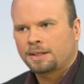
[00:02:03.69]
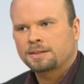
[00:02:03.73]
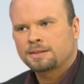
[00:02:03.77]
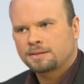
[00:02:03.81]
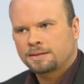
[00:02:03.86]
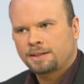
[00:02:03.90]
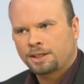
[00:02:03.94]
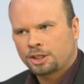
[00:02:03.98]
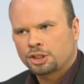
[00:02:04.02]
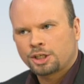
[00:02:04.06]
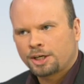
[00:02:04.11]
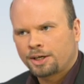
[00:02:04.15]
Das
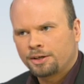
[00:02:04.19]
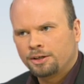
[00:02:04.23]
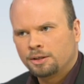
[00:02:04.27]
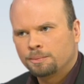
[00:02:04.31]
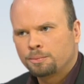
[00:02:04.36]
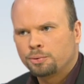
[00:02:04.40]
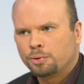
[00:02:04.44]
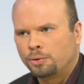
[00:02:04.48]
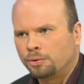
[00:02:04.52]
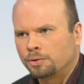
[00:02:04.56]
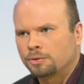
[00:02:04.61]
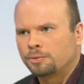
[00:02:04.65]
ist der
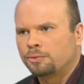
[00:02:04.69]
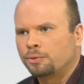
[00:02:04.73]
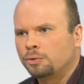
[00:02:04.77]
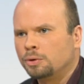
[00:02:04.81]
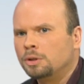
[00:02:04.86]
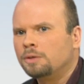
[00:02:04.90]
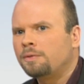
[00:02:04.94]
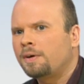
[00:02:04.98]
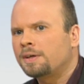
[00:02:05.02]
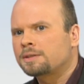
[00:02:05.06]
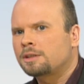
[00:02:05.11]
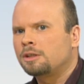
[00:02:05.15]
entscheidende Punkt.
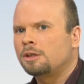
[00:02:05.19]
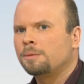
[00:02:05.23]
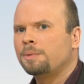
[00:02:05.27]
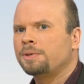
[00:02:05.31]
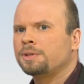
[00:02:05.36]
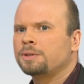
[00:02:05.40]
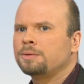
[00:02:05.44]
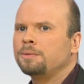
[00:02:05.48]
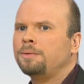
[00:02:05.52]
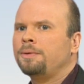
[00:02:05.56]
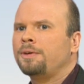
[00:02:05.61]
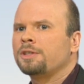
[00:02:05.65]
Früher war es, glaube
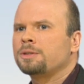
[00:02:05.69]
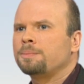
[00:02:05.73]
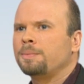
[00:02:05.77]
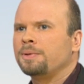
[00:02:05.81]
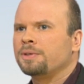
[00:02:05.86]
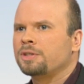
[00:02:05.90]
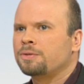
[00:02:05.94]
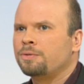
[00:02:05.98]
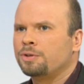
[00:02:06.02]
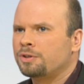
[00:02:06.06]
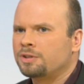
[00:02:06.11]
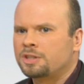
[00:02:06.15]
ich, so, dass
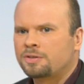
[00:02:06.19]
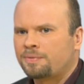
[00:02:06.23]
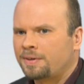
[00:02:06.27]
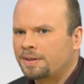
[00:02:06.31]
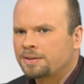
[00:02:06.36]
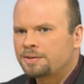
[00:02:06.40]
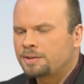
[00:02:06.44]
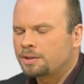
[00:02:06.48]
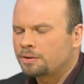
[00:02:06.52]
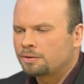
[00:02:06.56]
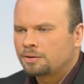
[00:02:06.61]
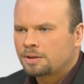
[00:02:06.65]
man zwischen
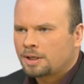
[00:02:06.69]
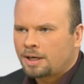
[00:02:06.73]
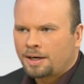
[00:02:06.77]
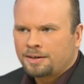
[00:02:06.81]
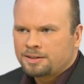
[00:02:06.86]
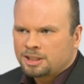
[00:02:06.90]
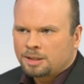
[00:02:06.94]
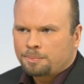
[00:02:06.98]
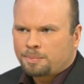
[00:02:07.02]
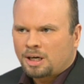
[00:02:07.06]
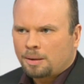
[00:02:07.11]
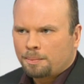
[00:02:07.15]
20 und
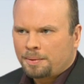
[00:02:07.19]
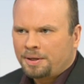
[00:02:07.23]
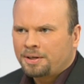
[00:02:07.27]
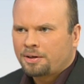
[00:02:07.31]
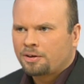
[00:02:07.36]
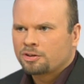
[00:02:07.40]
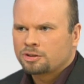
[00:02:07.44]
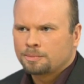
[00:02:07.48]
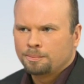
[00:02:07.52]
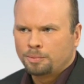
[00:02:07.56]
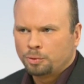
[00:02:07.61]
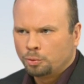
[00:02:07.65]
30
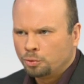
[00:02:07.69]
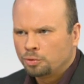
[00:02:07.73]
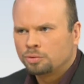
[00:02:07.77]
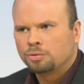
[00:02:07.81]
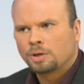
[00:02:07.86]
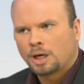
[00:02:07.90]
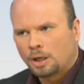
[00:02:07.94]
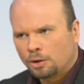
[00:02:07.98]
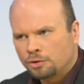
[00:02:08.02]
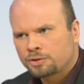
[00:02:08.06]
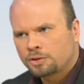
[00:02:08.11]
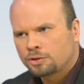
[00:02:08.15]
Parameter aus dem
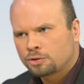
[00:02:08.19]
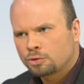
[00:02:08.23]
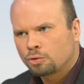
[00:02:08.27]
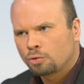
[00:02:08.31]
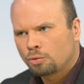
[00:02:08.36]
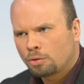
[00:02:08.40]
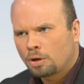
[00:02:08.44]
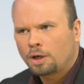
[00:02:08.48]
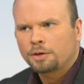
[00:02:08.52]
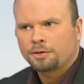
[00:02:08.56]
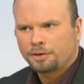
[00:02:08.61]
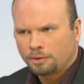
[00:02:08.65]
Blut
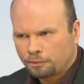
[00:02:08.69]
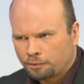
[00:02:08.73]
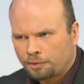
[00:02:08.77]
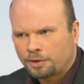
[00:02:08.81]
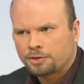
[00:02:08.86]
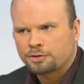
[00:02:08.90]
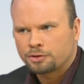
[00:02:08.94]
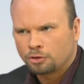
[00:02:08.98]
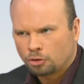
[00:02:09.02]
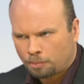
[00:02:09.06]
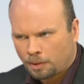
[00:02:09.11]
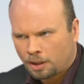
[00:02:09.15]
rausgezogen hat,
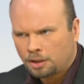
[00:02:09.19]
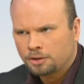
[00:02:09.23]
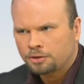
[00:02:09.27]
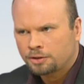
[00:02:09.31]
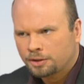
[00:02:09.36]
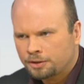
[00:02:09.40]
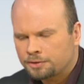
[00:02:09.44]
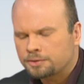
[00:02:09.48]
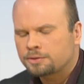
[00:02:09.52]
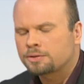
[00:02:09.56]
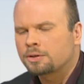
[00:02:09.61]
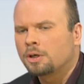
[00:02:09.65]
jedenfalls in normalen
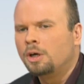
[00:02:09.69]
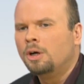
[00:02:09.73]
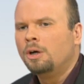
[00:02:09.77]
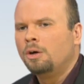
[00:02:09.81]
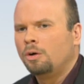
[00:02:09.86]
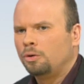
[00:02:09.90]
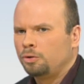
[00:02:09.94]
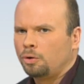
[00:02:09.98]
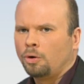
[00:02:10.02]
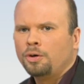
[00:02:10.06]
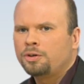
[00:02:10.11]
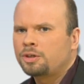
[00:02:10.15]
Tests.
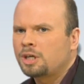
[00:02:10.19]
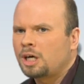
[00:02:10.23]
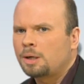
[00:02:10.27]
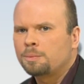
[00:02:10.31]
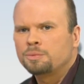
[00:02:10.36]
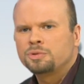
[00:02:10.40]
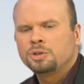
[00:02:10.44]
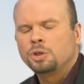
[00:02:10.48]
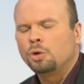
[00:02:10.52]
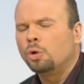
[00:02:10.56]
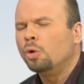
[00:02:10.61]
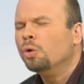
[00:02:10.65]
Und heute
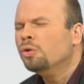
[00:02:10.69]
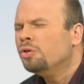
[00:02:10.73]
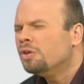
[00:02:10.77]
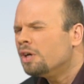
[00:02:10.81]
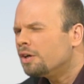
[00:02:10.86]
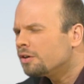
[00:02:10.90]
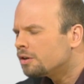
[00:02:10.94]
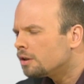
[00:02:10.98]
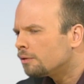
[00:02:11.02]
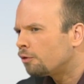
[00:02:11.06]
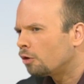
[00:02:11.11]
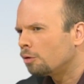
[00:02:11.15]
haben sie
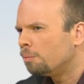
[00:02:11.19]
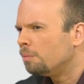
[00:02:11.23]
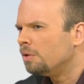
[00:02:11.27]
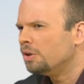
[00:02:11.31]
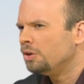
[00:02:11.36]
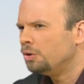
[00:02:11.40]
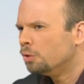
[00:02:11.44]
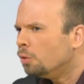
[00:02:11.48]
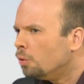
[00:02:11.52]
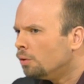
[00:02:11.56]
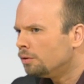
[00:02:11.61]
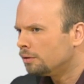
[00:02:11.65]
hunderte von
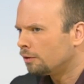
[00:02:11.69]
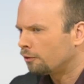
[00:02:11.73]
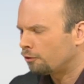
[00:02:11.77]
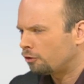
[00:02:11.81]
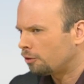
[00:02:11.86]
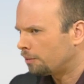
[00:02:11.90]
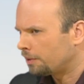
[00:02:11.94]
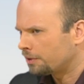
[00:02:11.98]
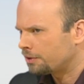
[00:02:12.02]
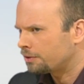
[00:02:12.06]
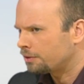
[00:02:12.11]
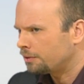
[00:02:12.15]
Millionen
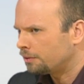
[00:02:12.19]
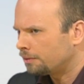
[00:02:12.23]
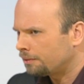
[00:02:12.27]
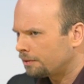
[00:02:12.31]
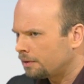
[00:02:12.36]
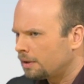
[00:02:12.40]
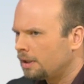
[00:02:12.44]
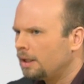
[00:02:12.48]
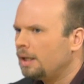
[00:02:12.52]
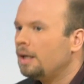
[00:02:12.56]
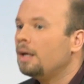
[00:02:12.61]
Informationen.